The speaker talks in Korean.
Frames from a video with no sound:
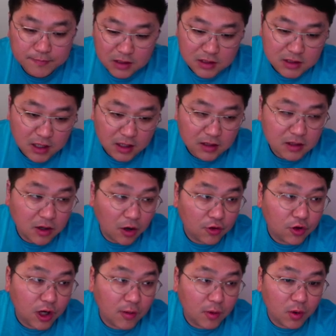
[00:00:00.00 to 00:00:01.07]
이 사이트
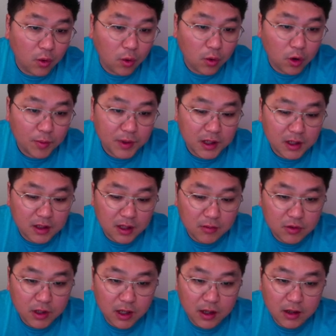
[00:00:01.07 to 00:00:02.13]
언더아머 공홈이기
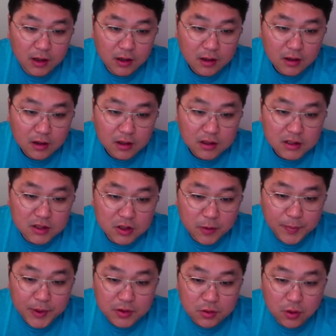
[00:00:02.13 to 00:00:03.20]
때문에 직접
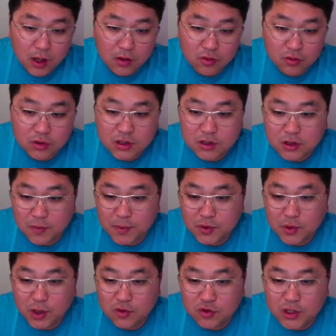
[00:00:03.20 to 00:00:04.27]
배송, 한국으로 직접 배송
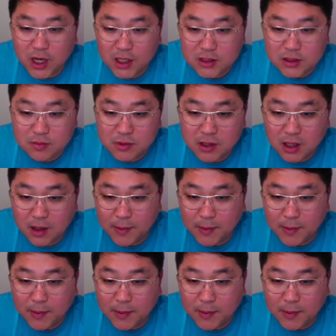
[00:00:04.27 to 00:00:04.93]
해주지 않습니다.